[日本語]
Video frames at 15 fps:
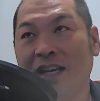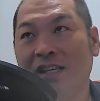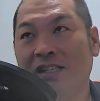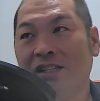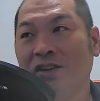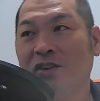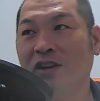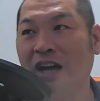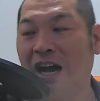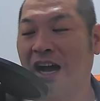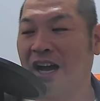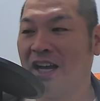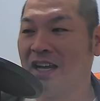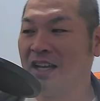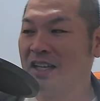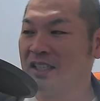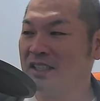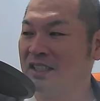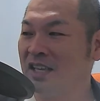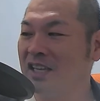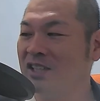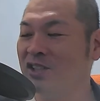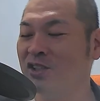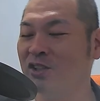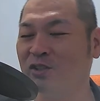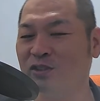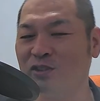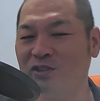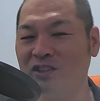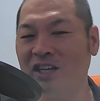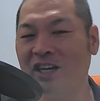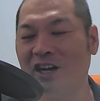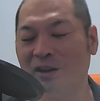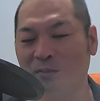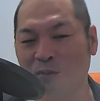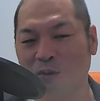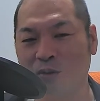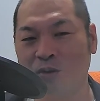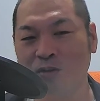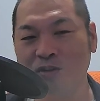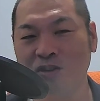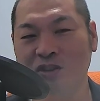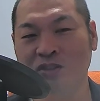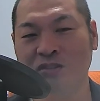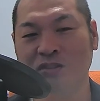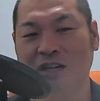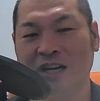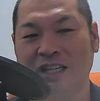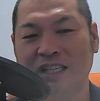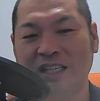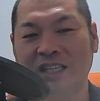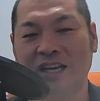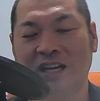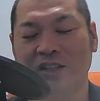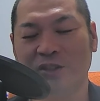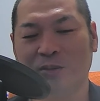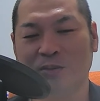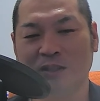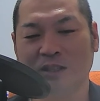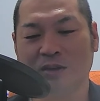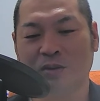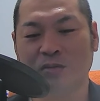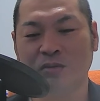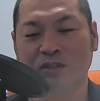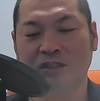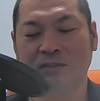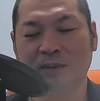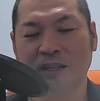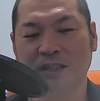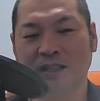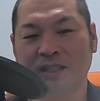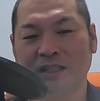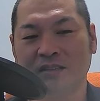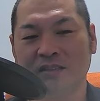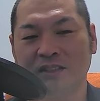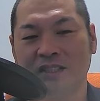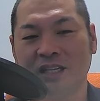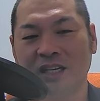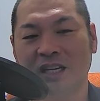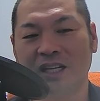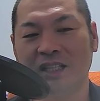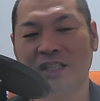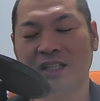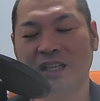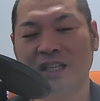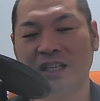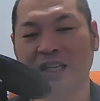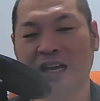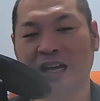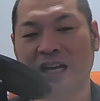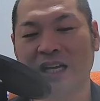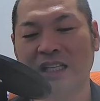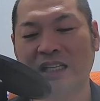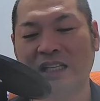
そうか。先週組んだからもう今週はいいやと思って告知全くしてなかったんだ。